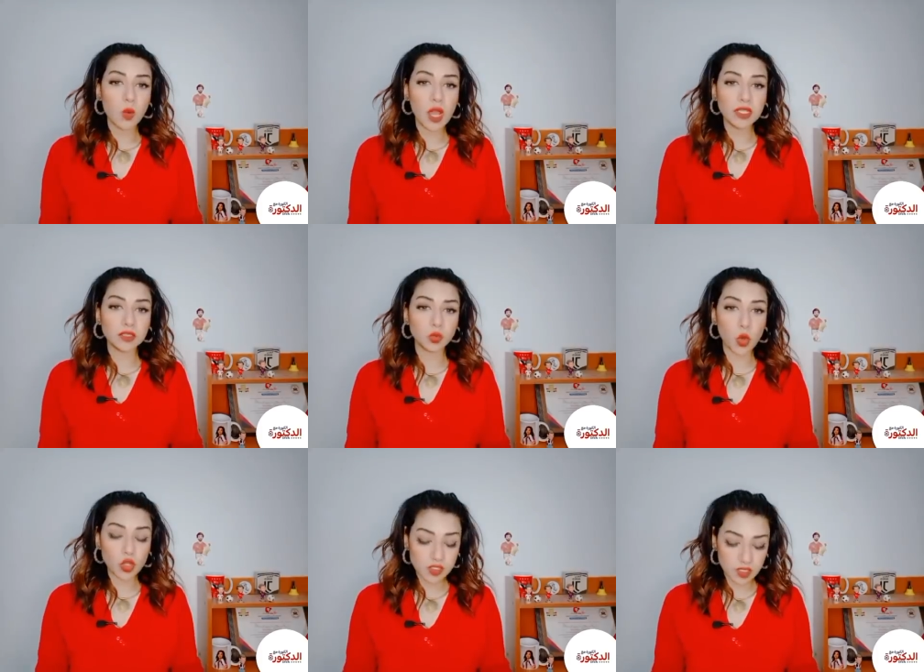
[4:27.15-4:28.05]
والده
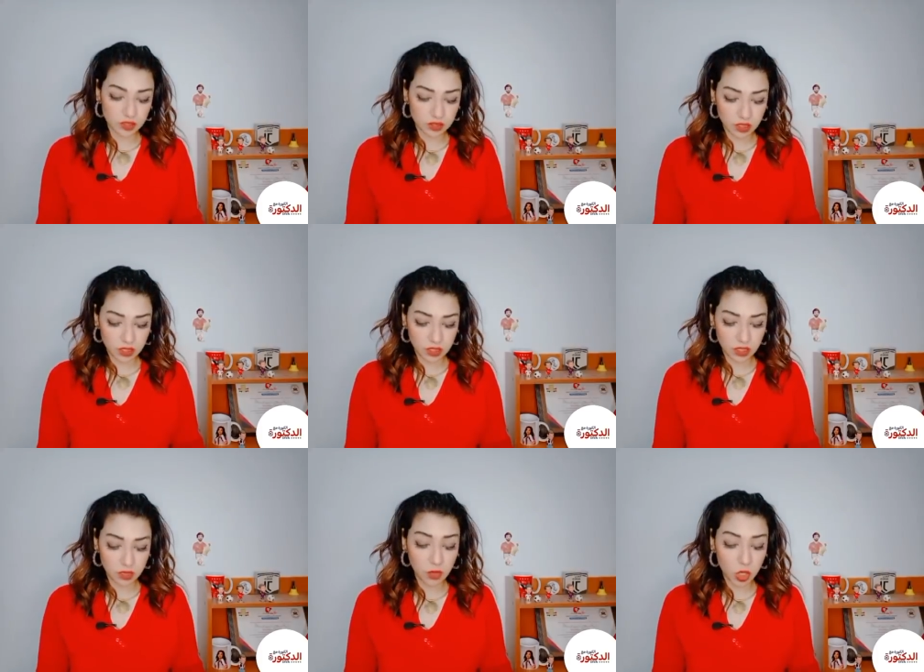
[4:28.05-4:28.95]
واسره
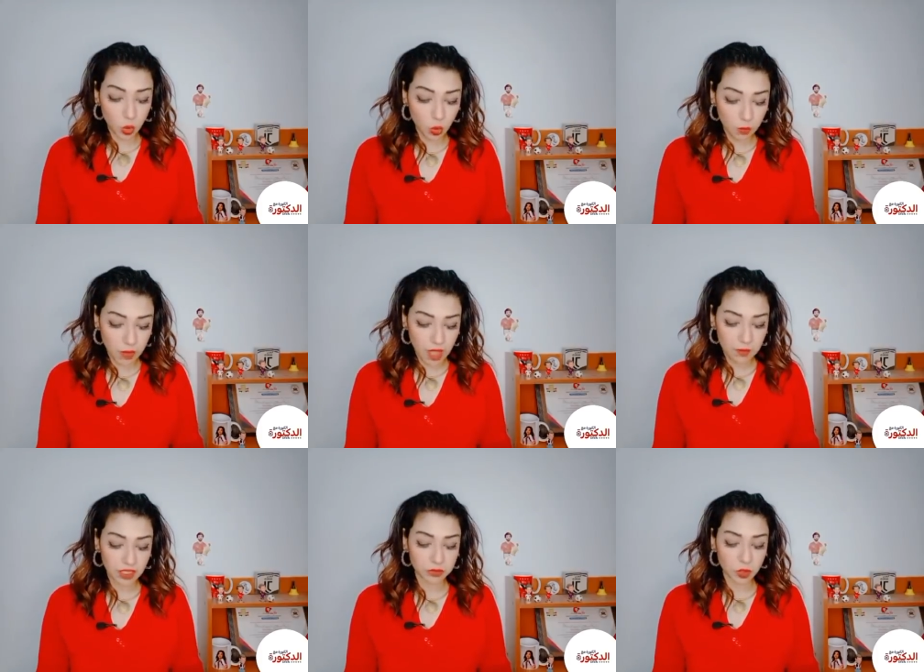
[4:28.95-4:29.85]
آه، المرحوم
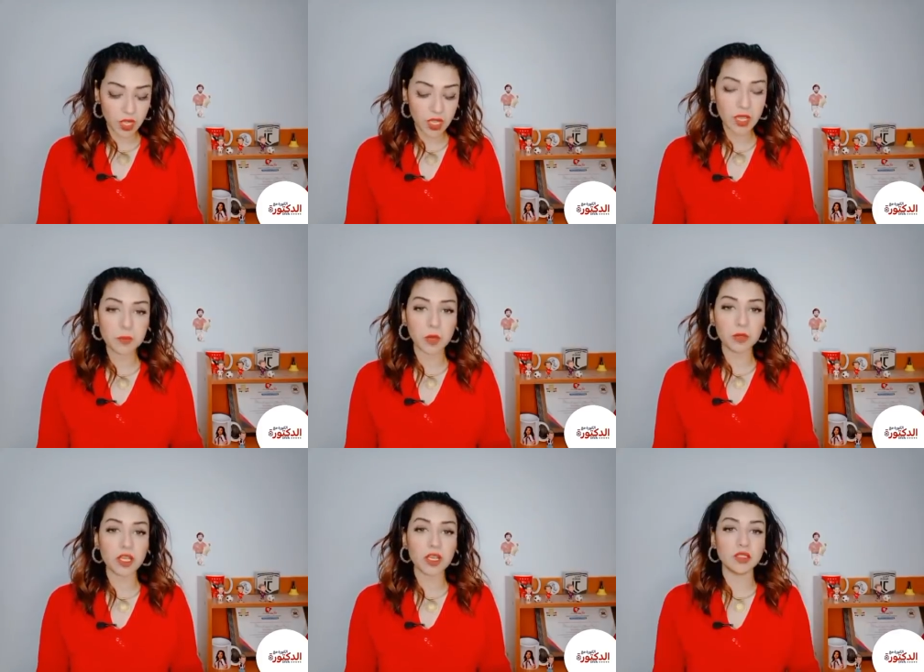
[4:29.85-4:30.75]
محمد عبد الوهاب
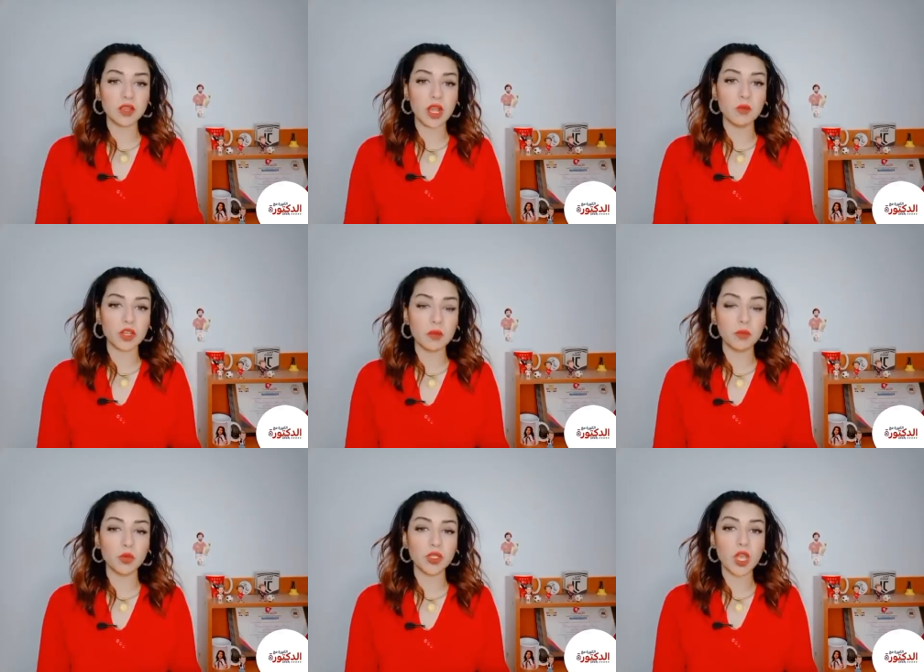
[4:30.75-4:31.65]
ربنا يرحمه يا رب